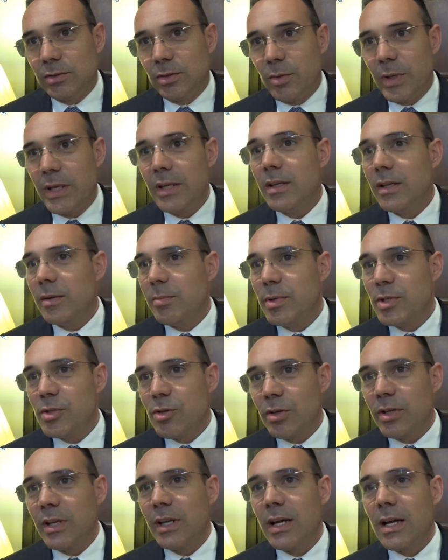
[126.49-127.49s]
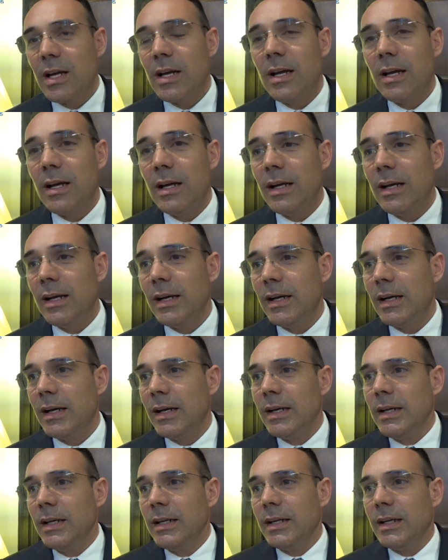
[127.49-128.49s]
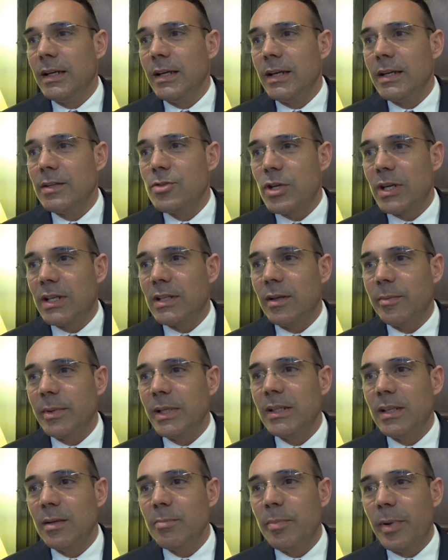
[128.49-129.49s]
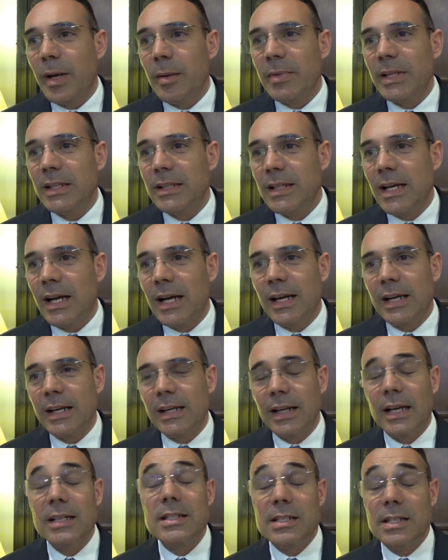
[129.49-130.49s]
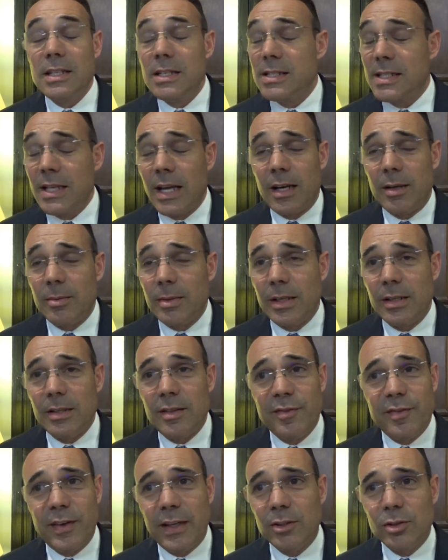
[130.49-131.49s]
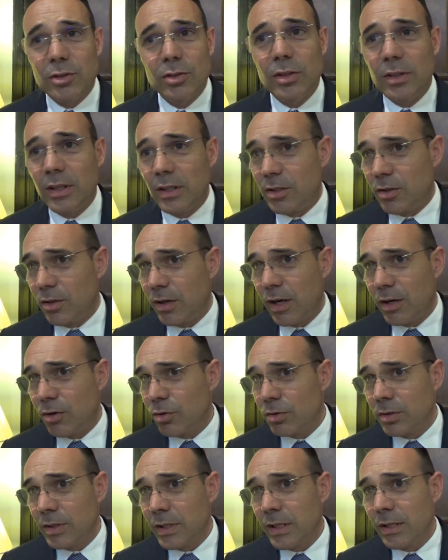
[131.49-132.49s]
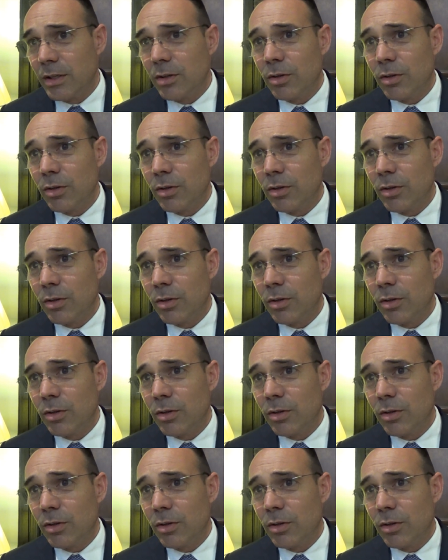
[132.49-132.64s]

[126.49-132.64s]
Quindi bisognerà eh, certamente implementare, anzi iniziare, perché di fatto ancora non,